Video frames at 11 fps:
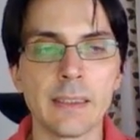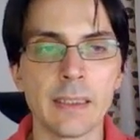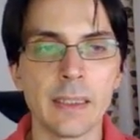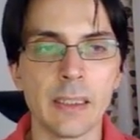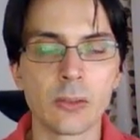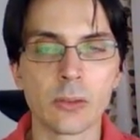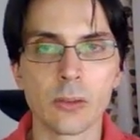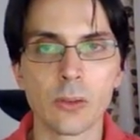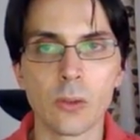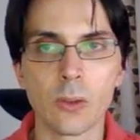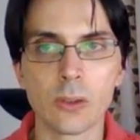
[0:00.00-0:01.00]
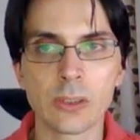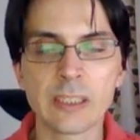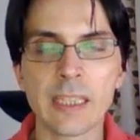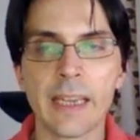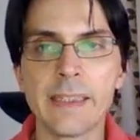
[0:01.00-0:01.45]
えっと、
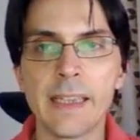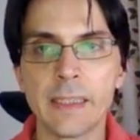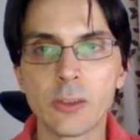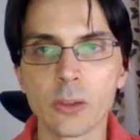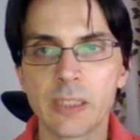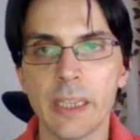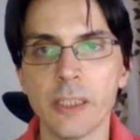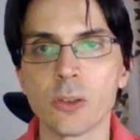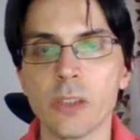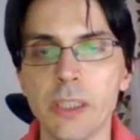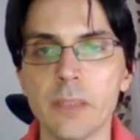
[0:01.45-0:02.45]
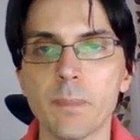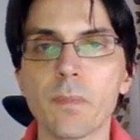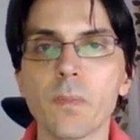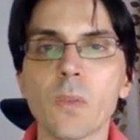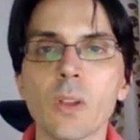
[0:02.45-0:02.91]
最大と最初に
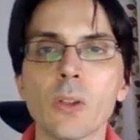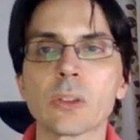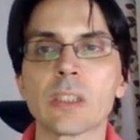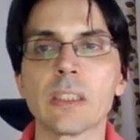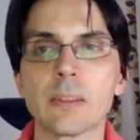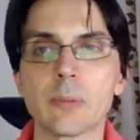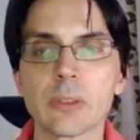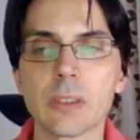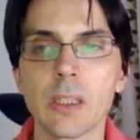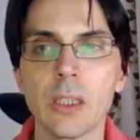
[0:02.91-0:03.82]
を選択します。